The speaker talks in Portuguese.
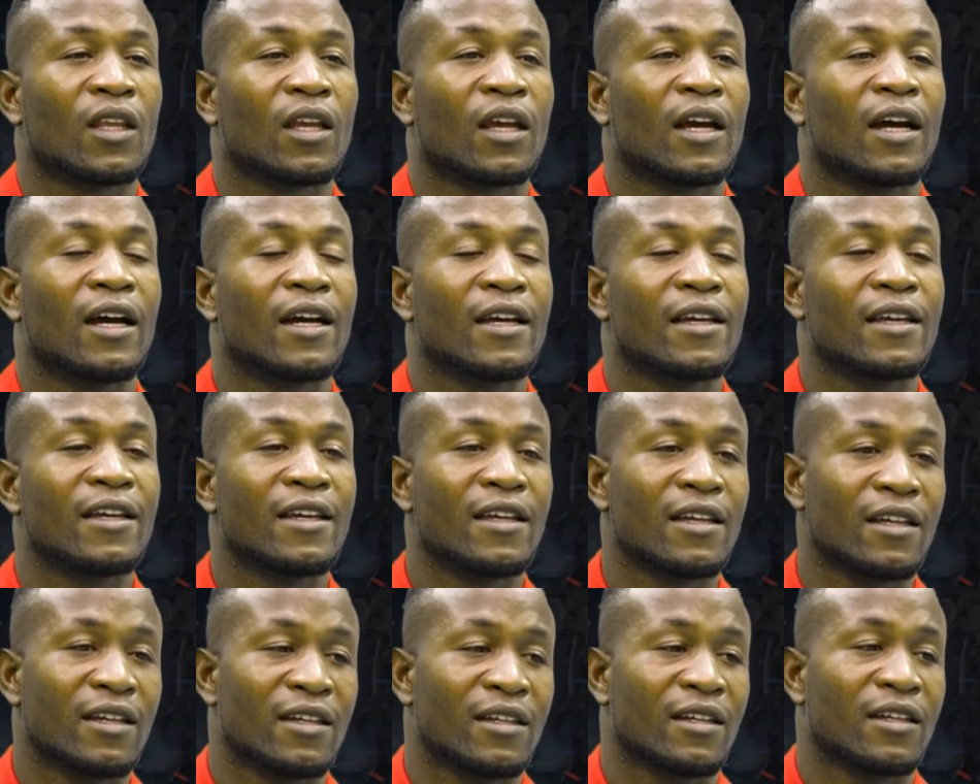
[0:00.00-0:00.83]

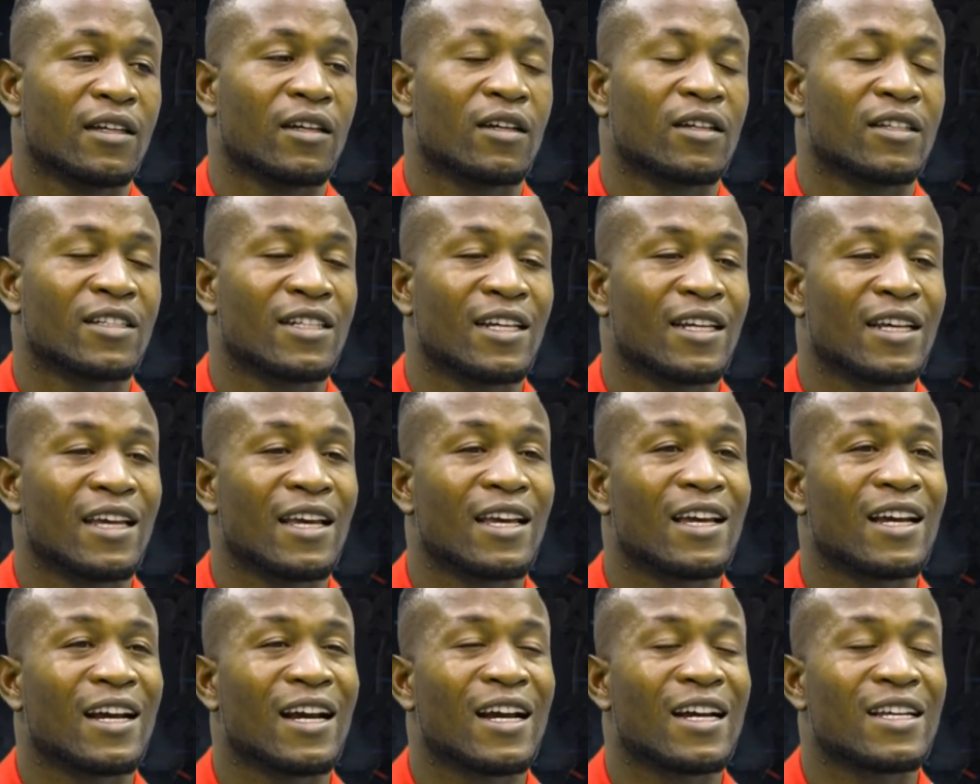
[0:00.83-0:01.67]
Aí cheguei
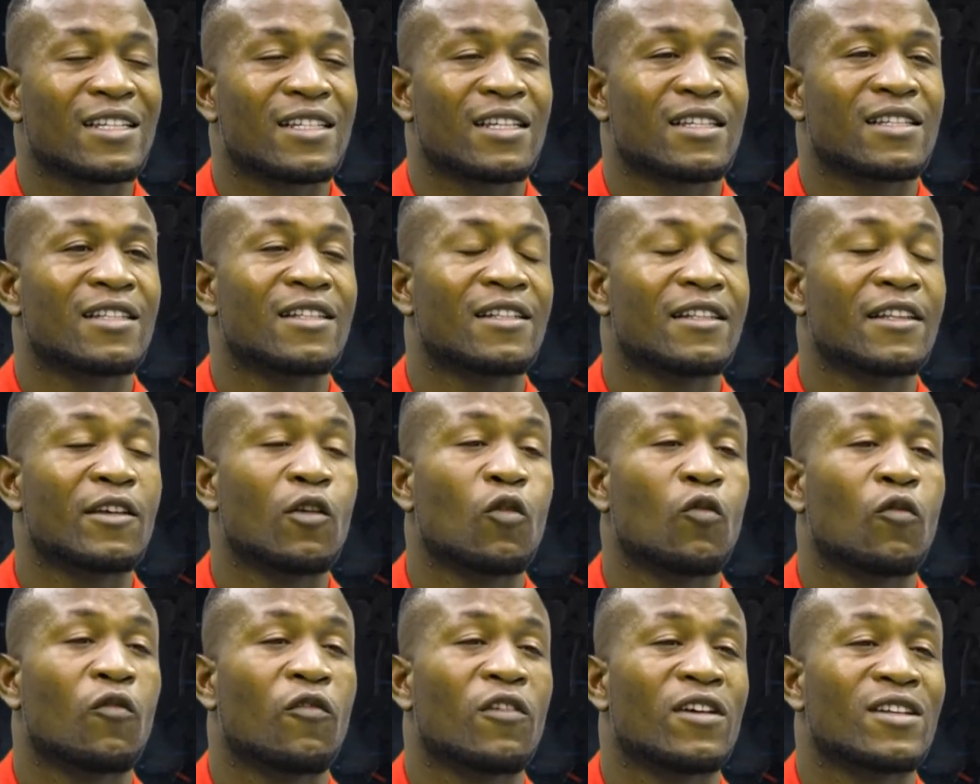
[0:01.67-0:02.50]
em casa, senti
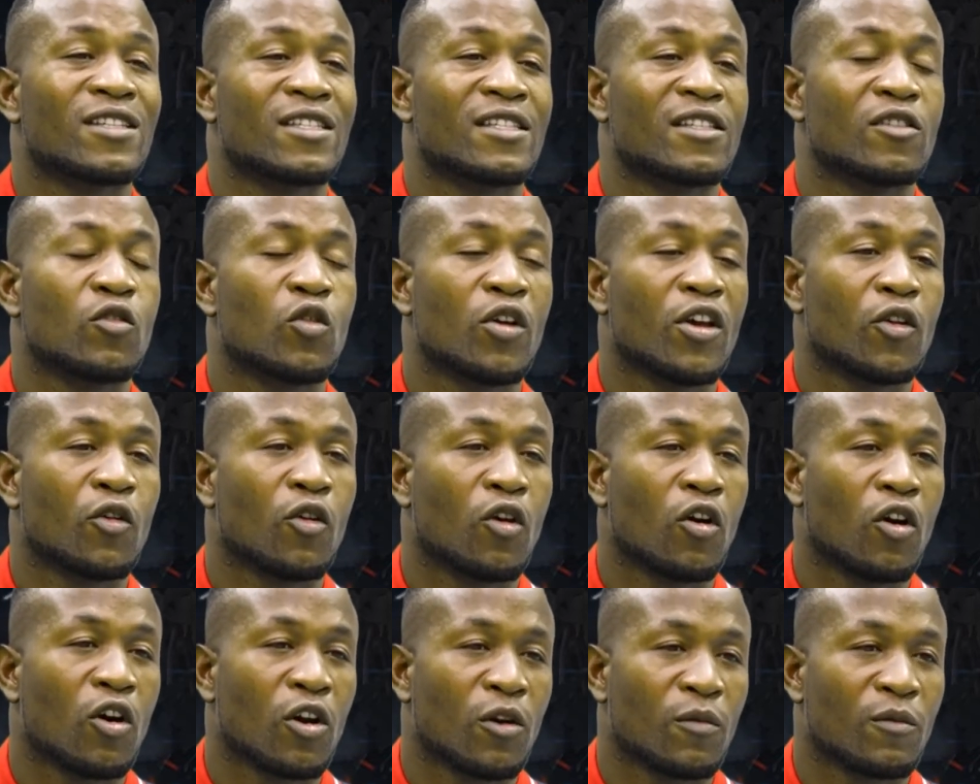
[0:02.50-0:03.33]
um vazio
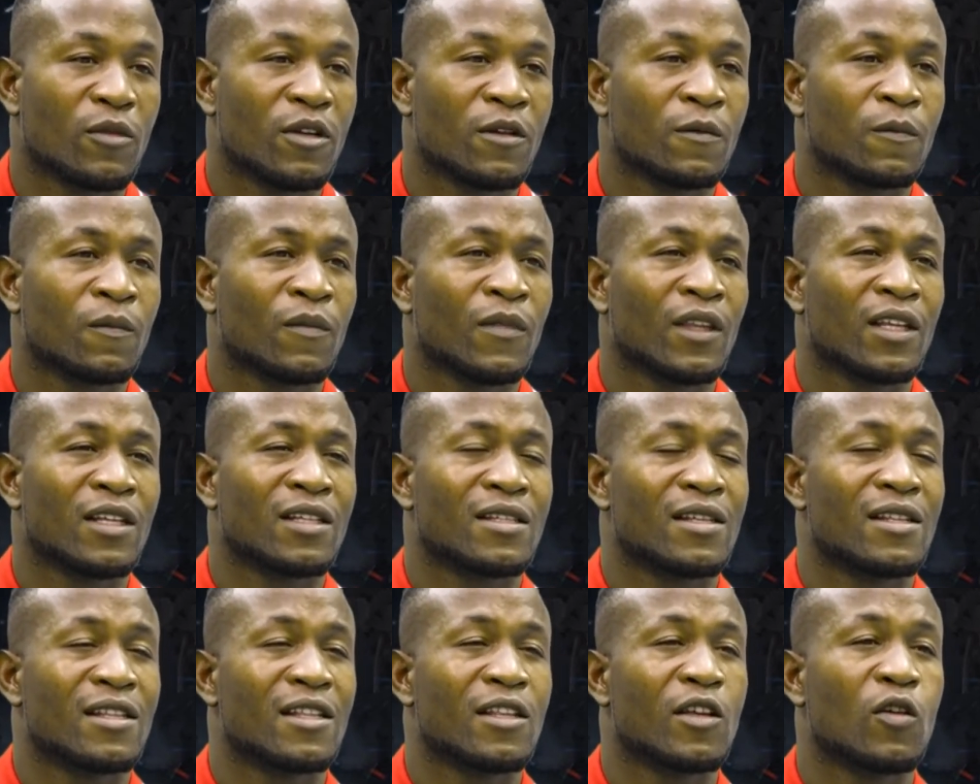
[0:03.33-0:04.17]
enorme,
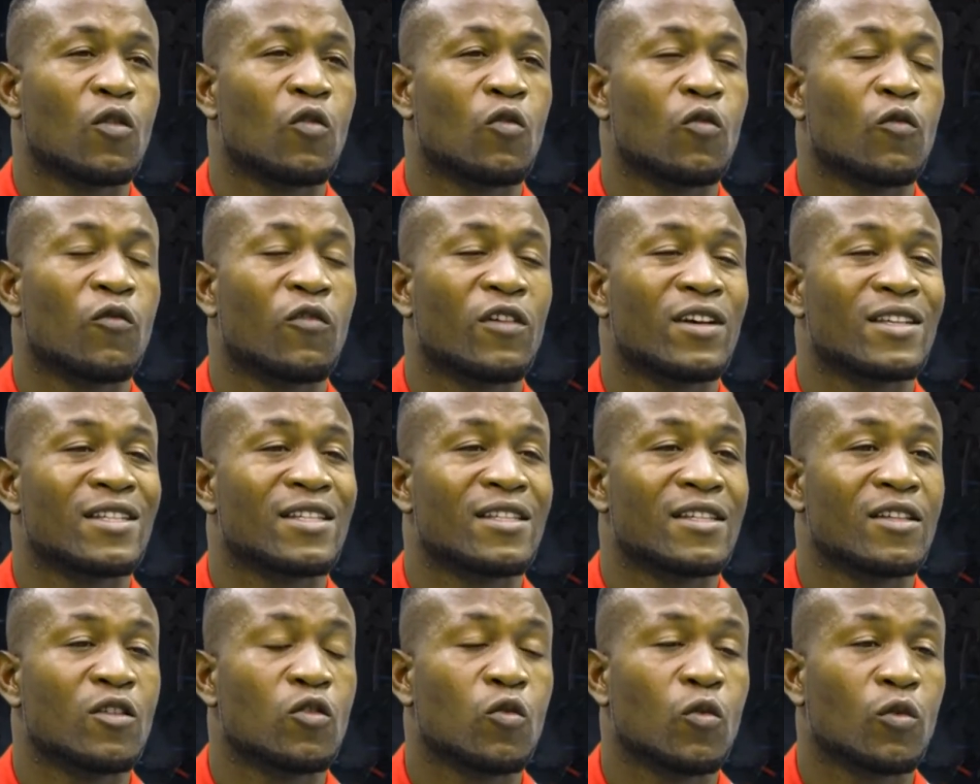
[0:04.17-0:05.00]
senti um
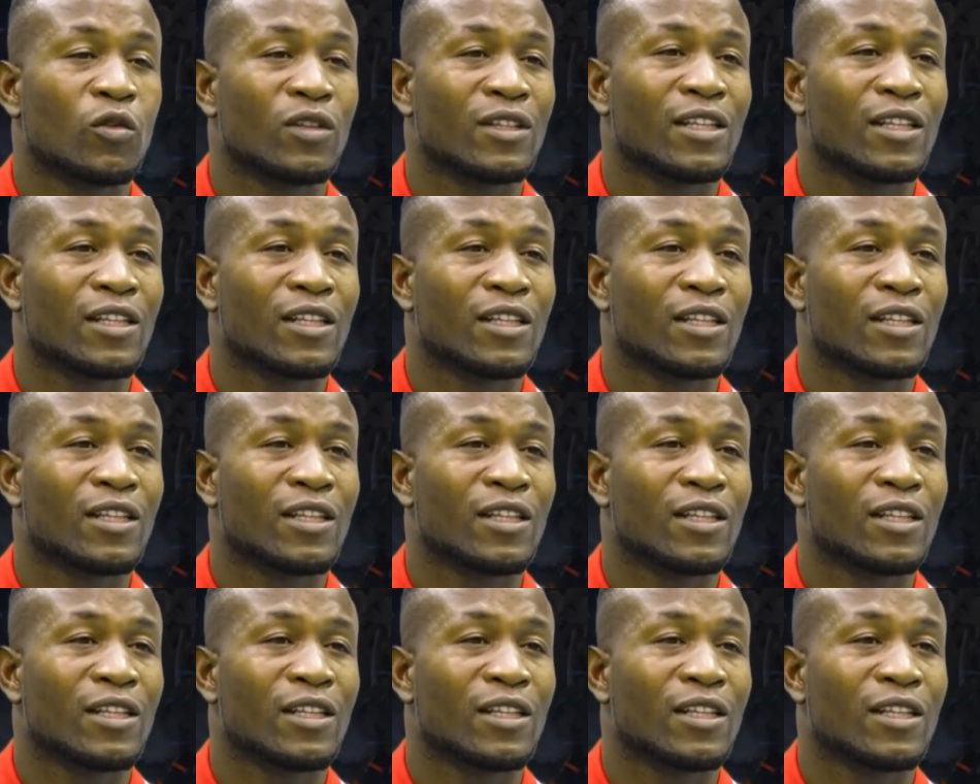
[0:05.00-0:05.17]
vazio